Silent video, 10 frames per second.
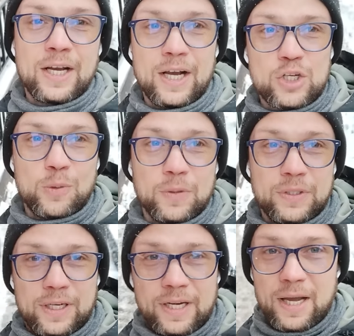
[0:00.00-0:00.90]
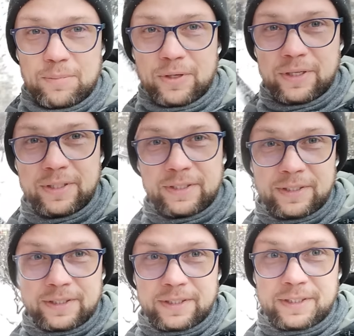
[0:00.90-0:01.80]
каша под ногами.
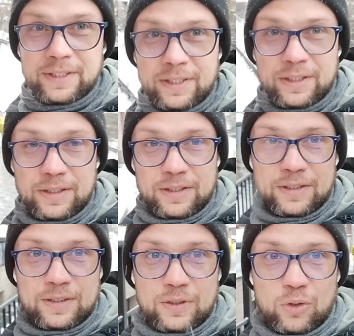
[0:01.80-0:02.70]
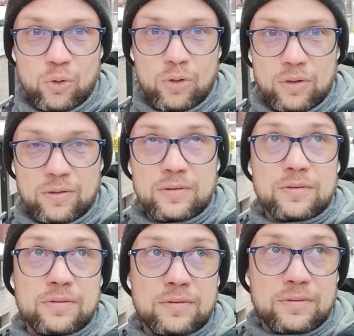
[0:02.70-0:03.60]
Но
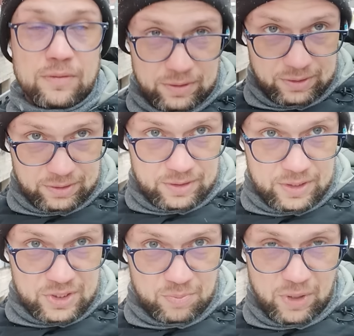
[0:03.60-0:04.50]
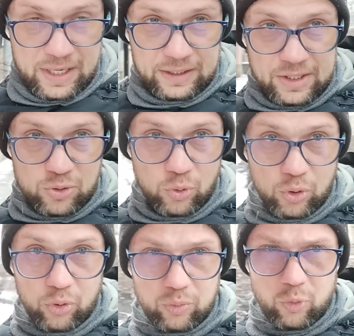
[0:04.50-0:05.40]
смарт,
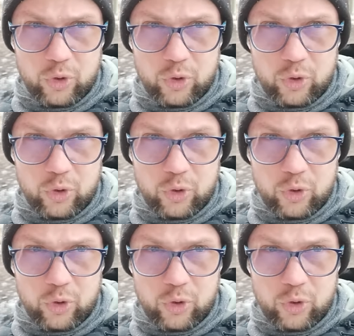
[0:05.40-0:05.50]
насколько он